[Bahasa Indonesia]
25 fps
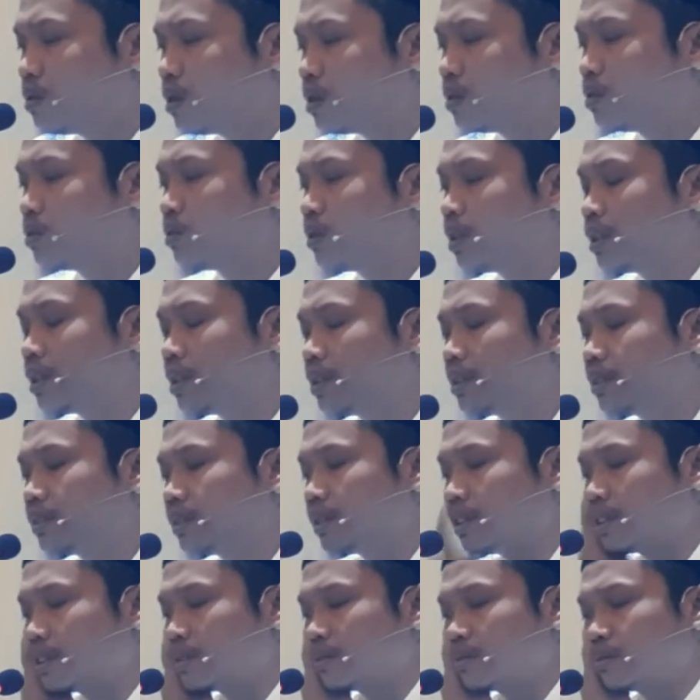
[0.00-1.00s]
Wahua
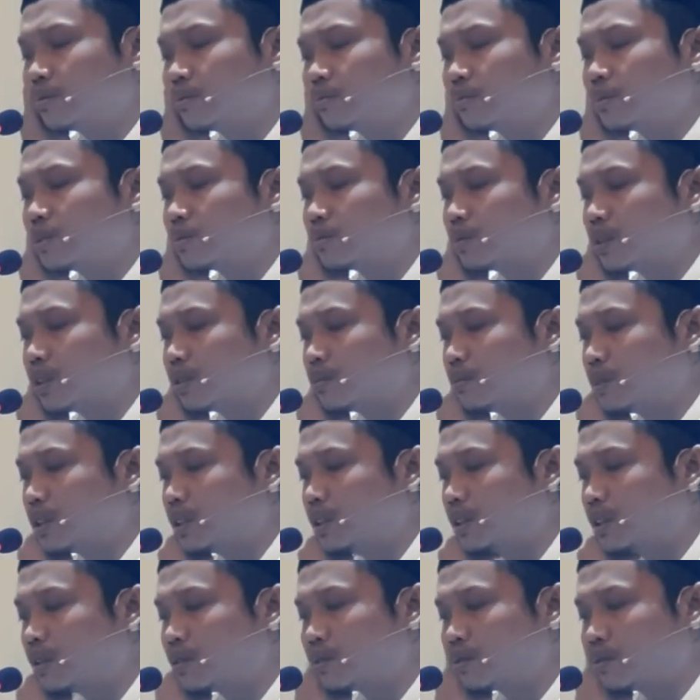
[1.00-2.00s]
dan bermula
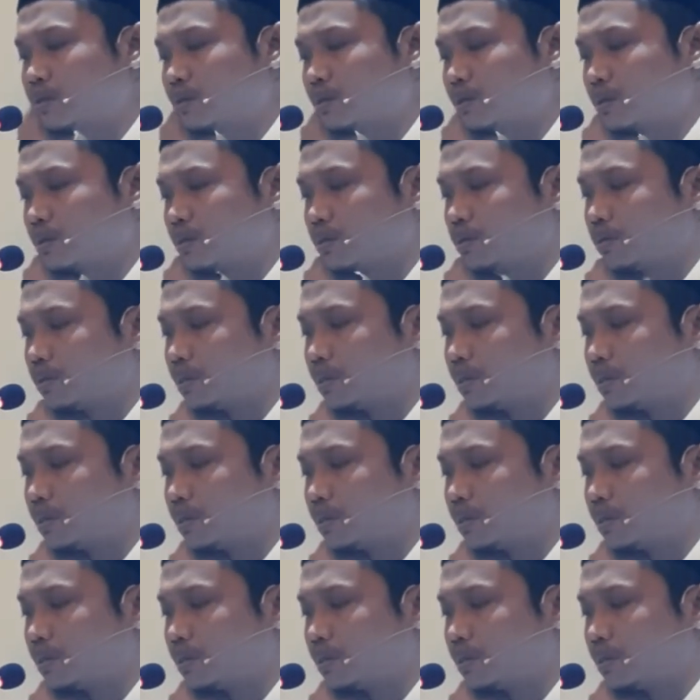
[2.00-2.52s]
beliau